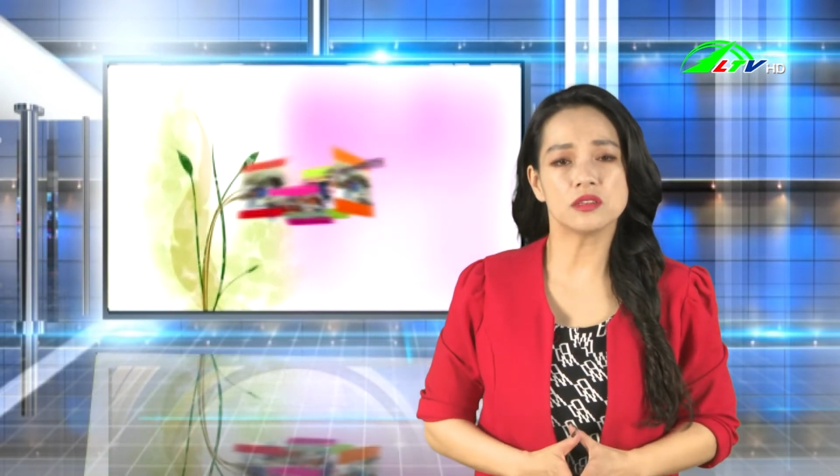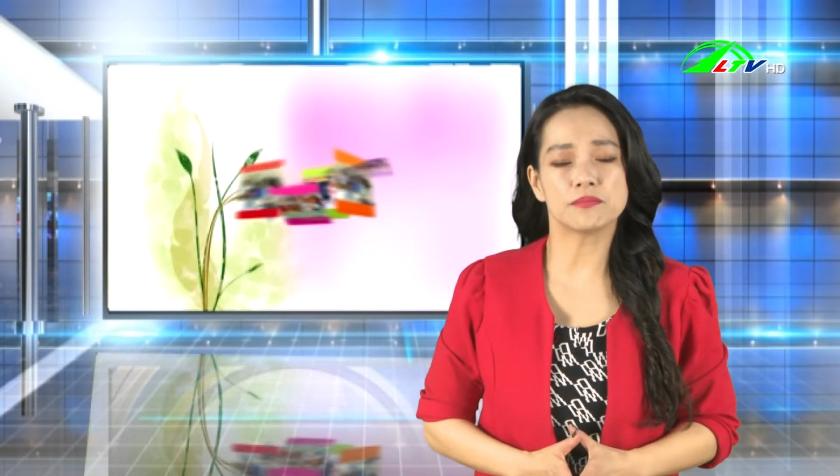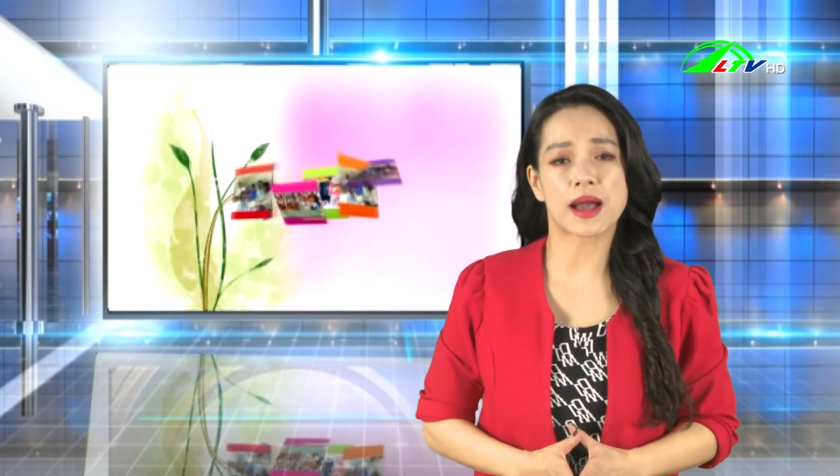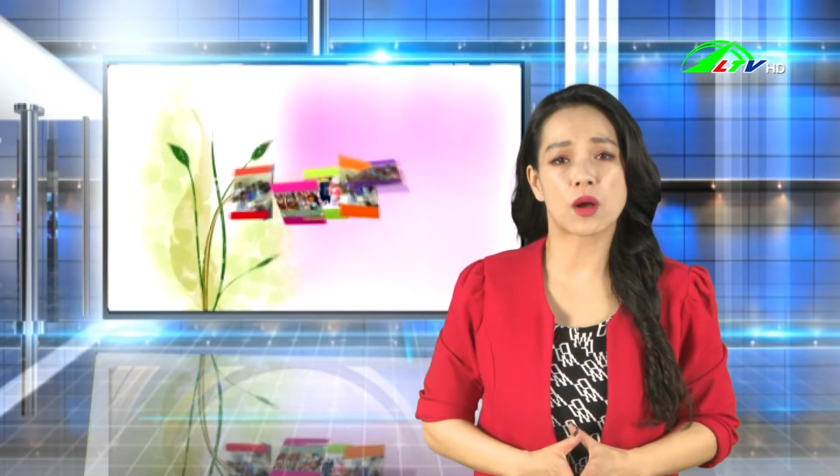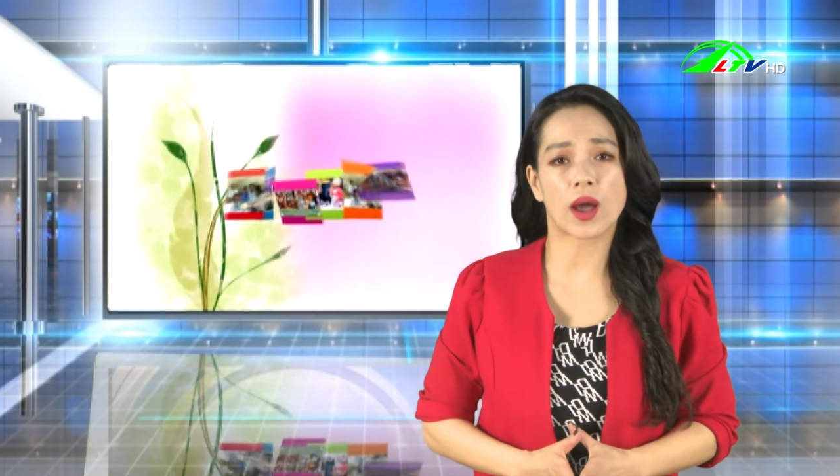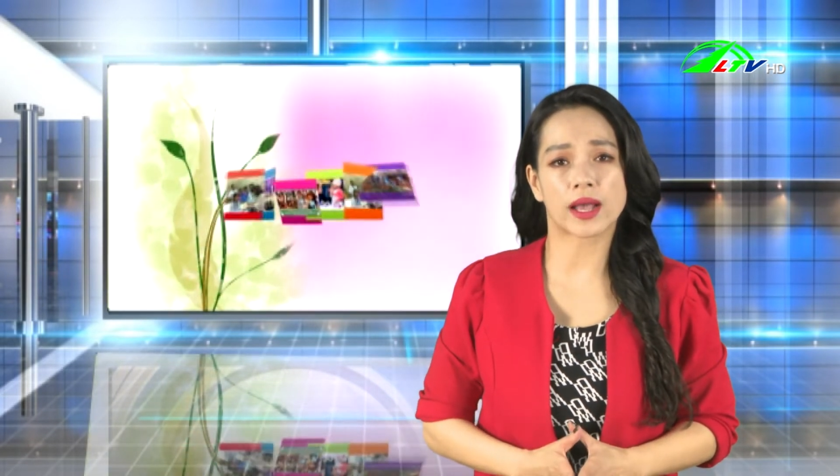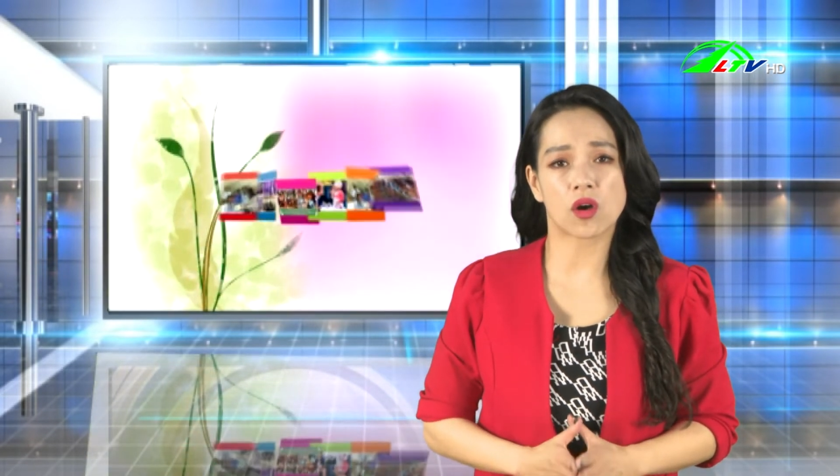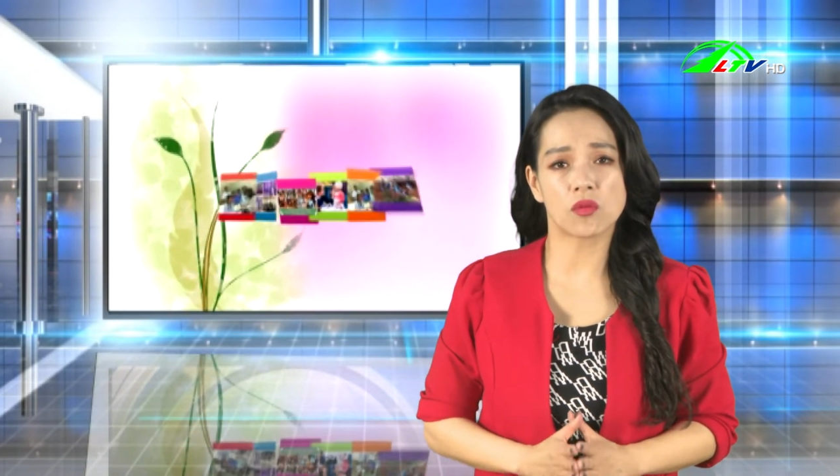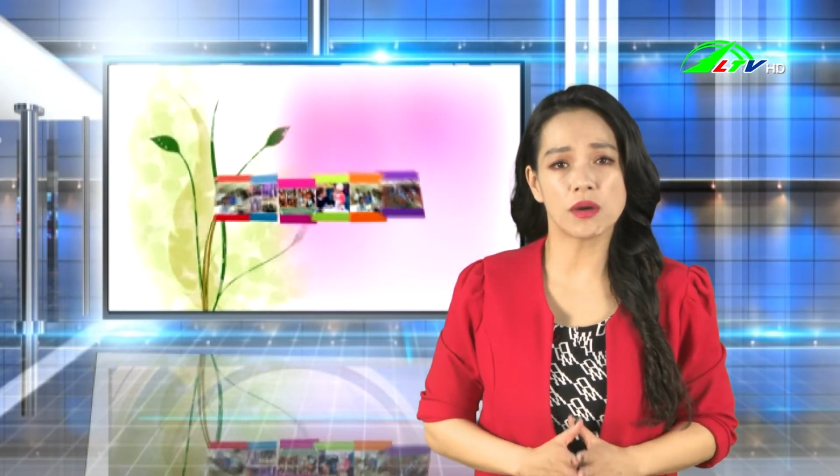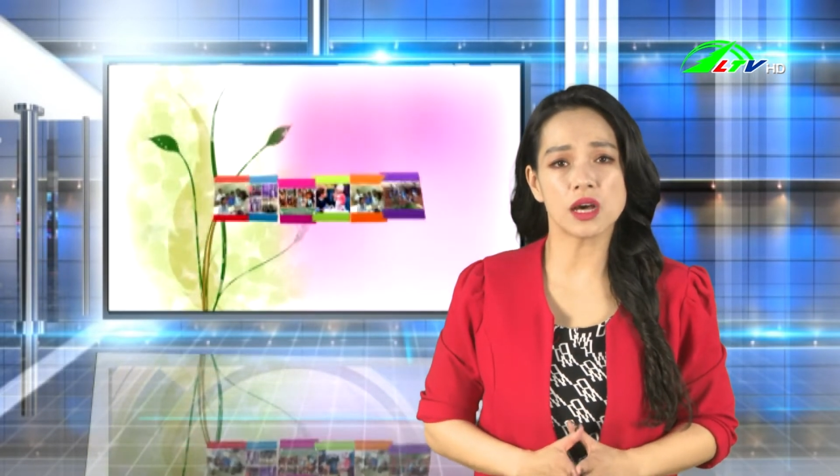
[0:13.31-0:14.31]
ba ngoại
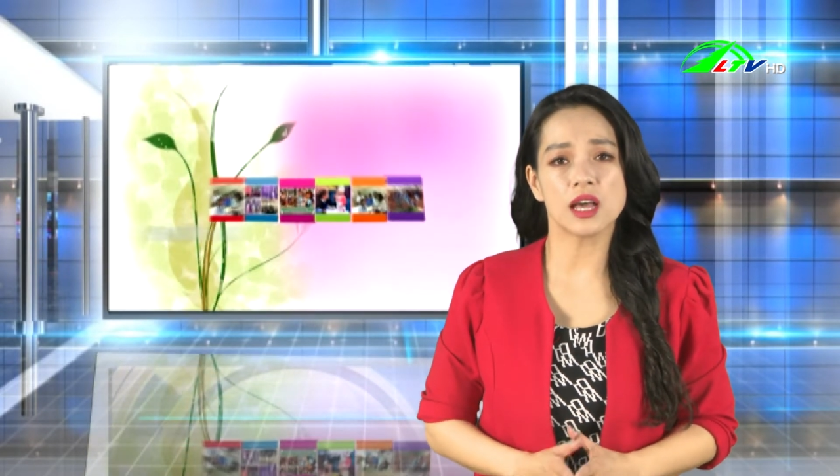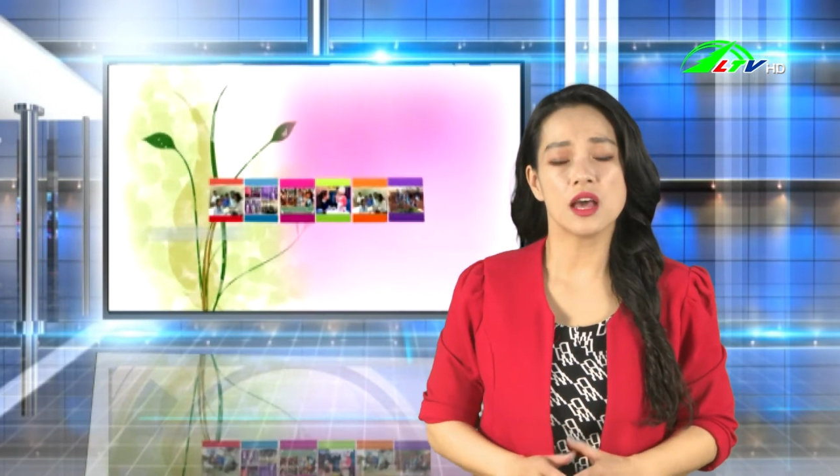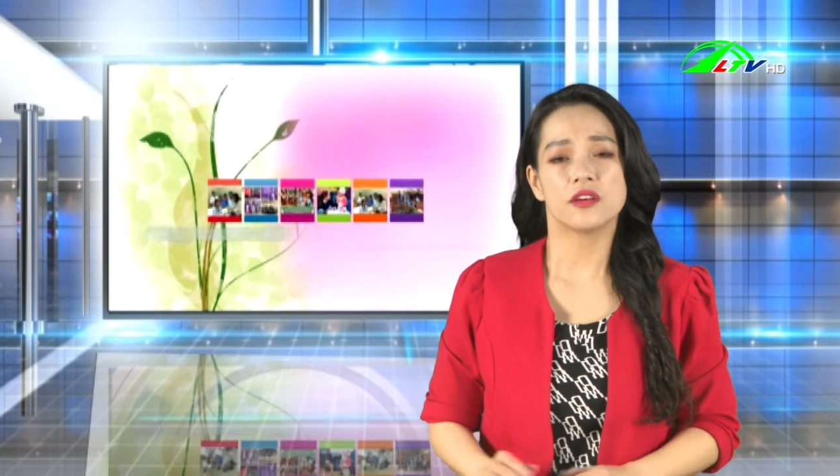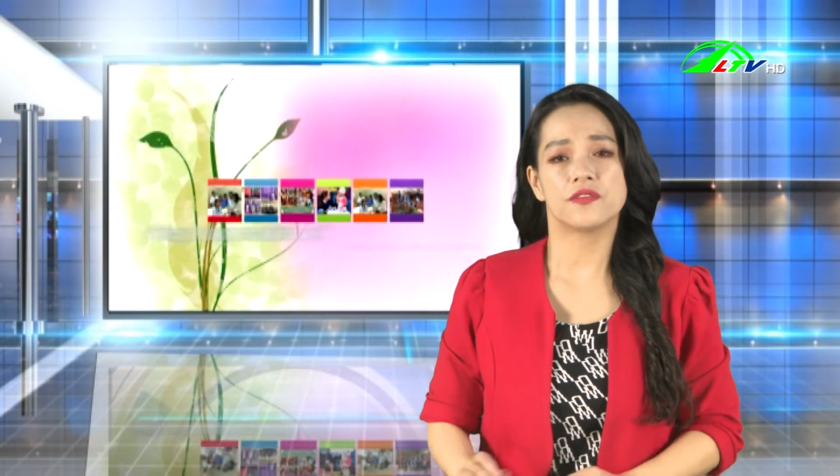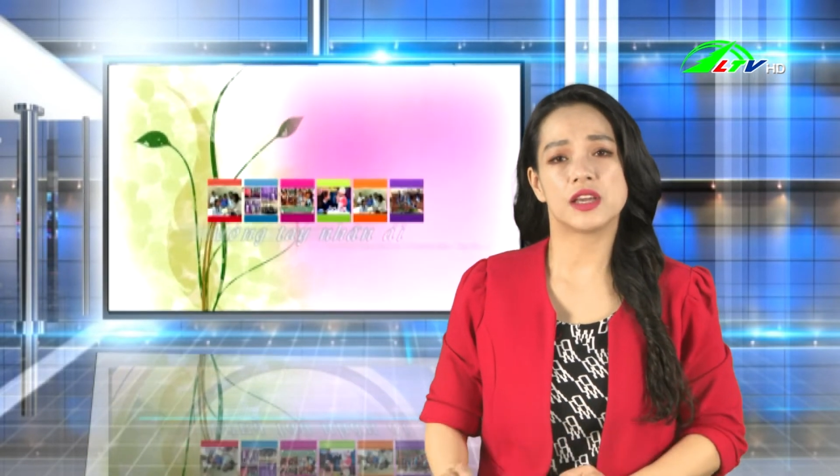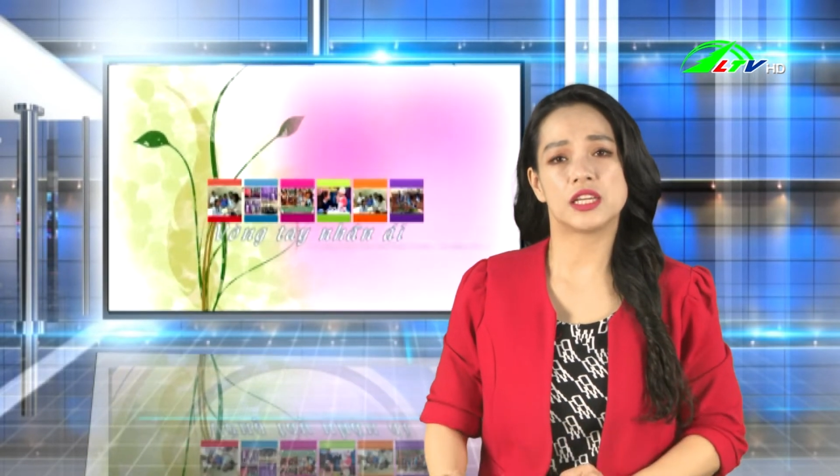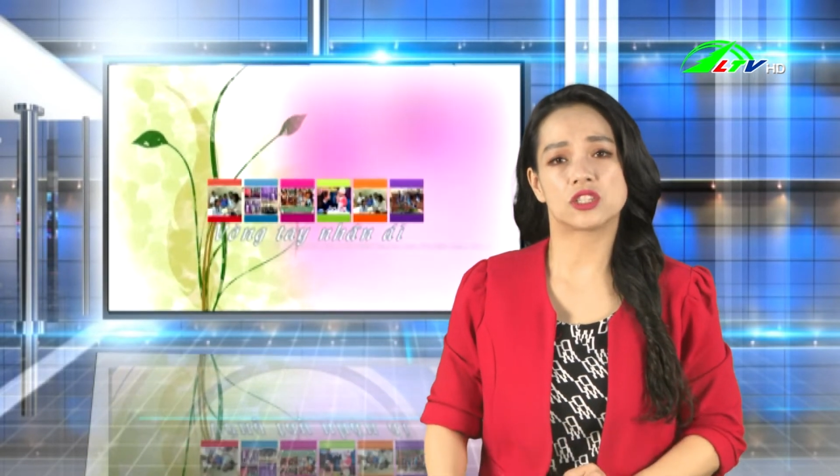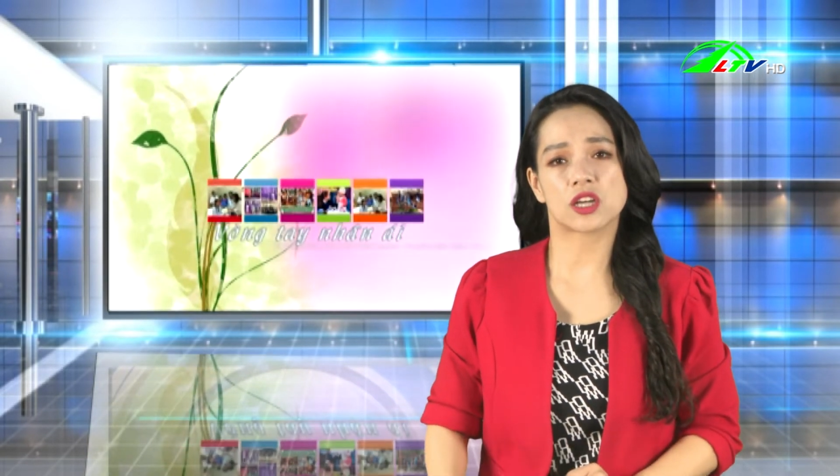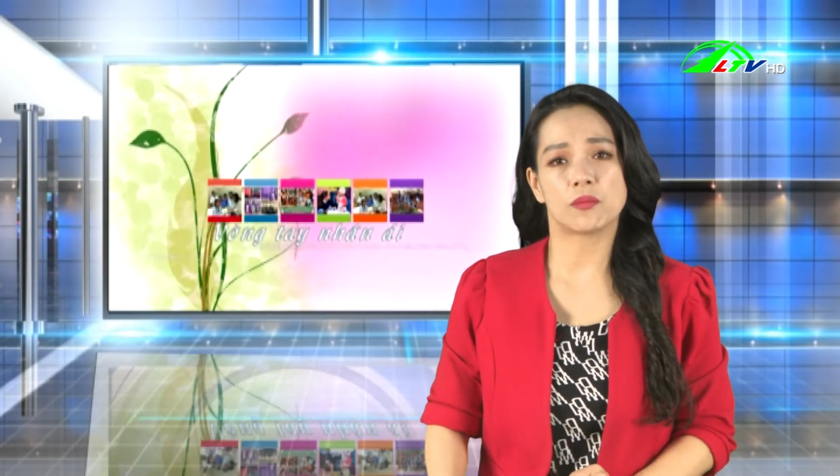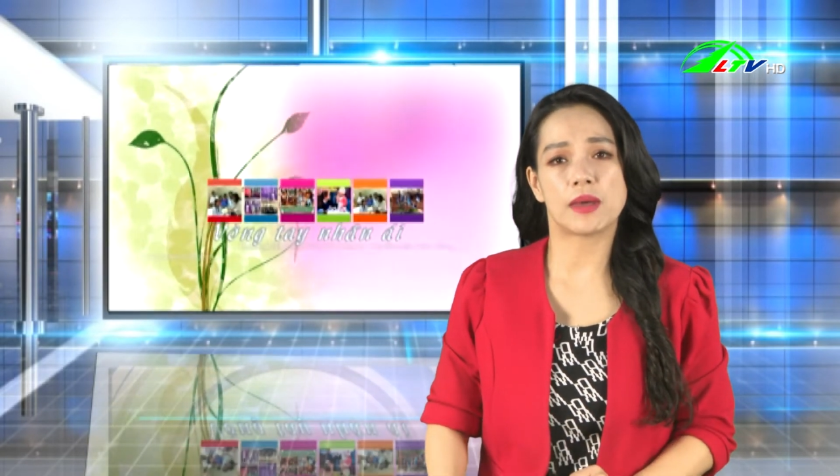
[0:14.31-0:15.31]
con mất vì
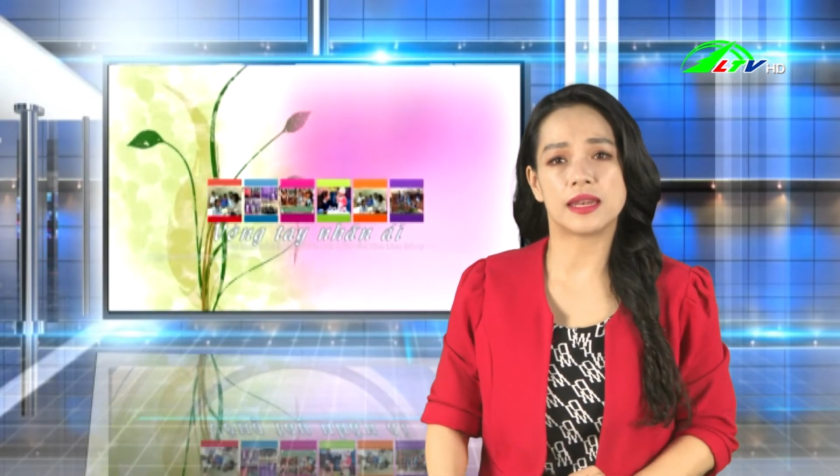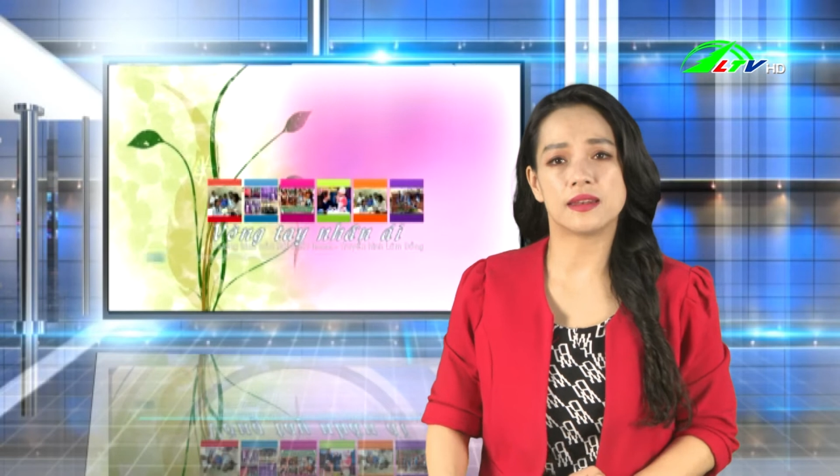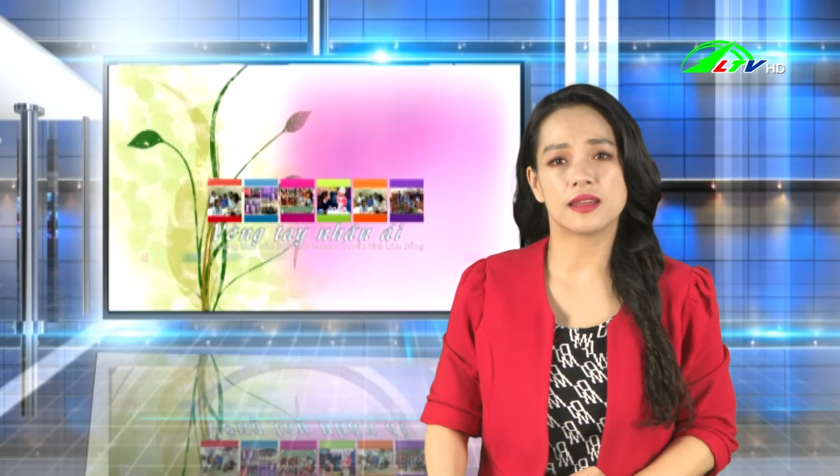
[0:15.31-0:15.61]
tròn bệnh.